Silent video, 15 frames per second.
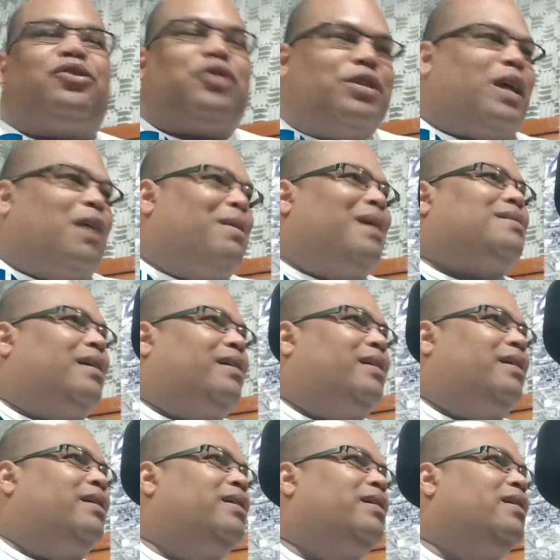Eu sou de
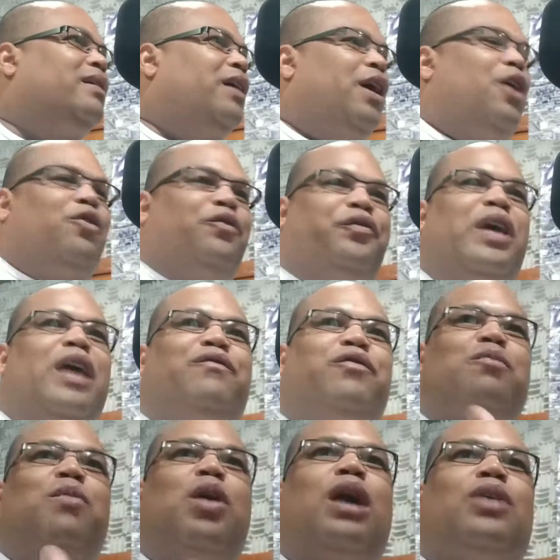Camaçari, eu
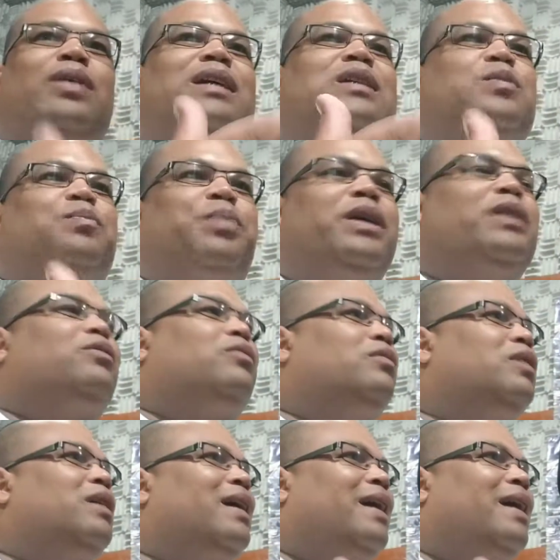vivo, moro, respiro,